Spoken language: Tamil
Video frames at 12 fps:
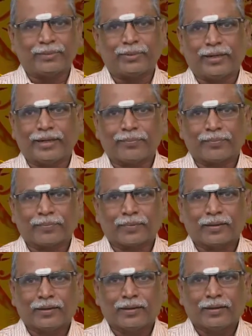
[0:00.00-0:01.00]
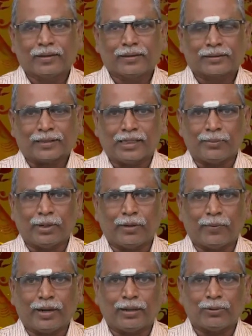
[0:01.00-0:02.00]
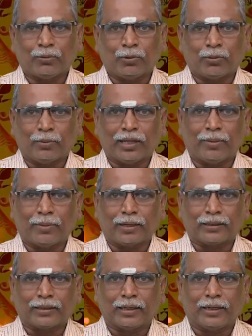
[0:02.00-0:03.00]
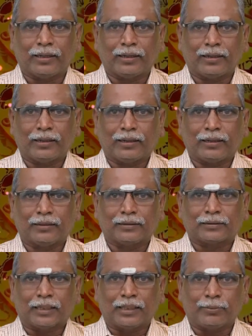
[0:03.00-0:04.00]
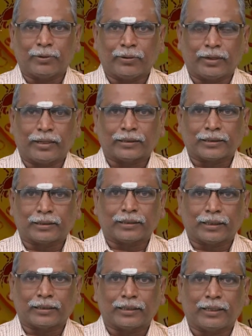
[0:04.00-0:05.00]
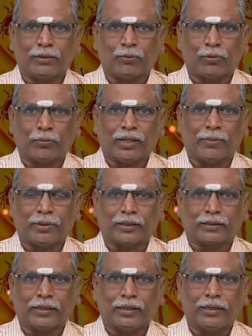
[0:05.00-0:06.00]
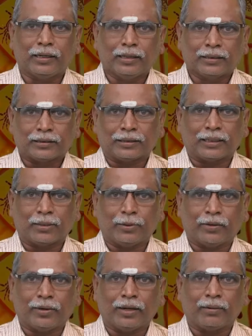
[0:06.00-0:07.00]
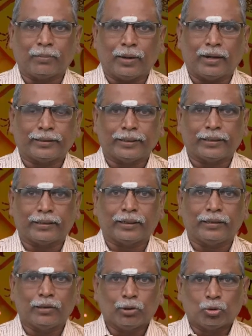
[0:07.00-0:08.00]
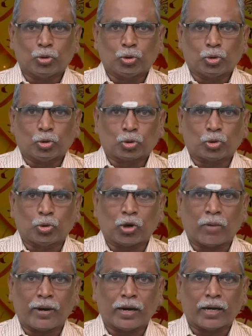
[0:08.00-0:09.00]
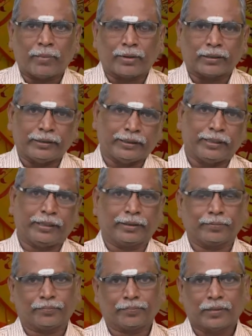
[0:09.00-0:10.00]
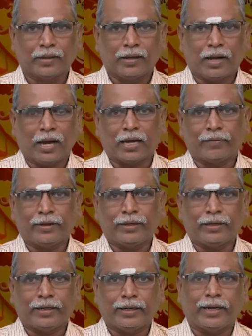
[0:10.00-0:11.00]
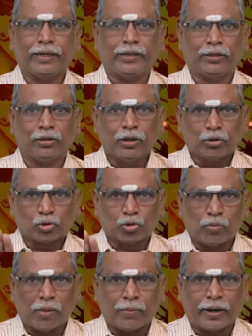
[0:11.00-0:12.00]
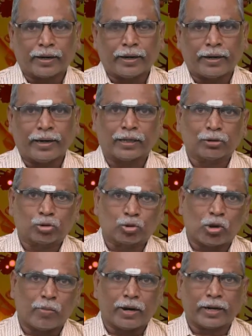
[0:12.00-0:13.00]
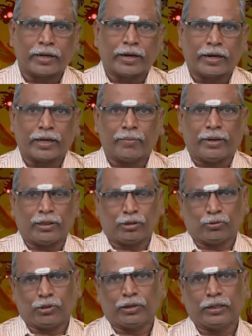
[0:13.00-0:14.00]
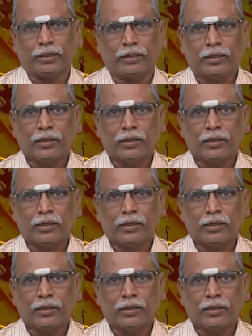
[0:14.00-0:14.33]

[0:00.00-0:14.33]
அன்புகளே சனி பகவான் ஒன்பதாம் இடத்தில் சனி பகவானுடைய நட்சத்திரத்தில் ஒன்பதாம் இடத்தில் சந்திர பகவான் பாக்கியத்தில் சுகமாக அமர்ந்திருக்கின்றார் ஆகவே இன்றைய நாளை நீங்கள் சுபமான நாளாக சுகமான நாளாக மாற்றிக்கொள்ளுங்கள்